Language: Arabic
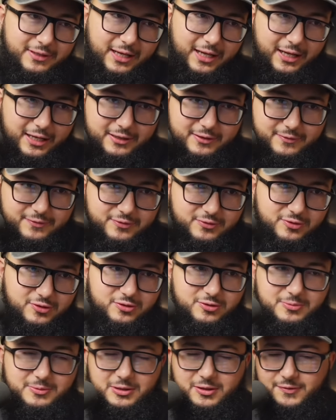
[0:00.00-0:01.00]
احد في
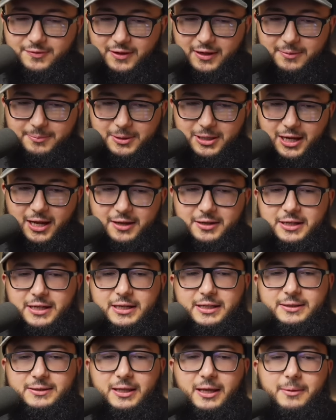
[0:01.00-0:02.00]
السوشيال ميديا في اي مكان
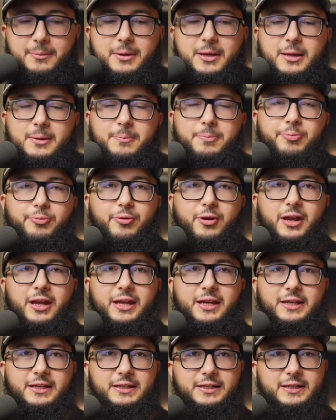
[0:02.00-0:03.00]
طيب
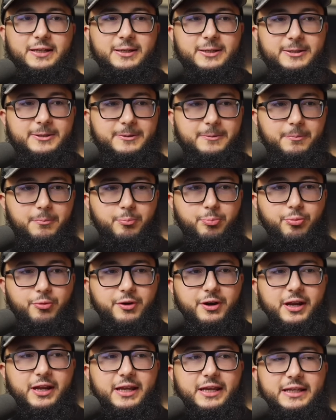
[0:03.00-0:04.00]
برينج
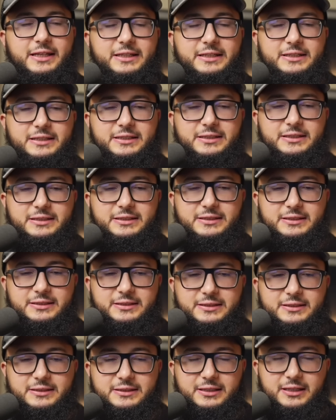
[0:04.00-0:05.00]

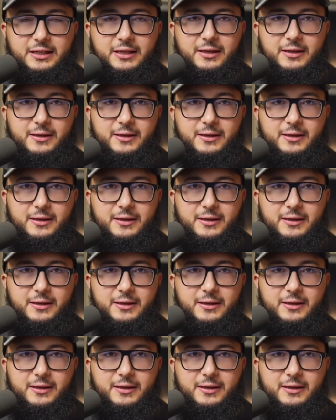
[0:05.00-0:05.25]
برينج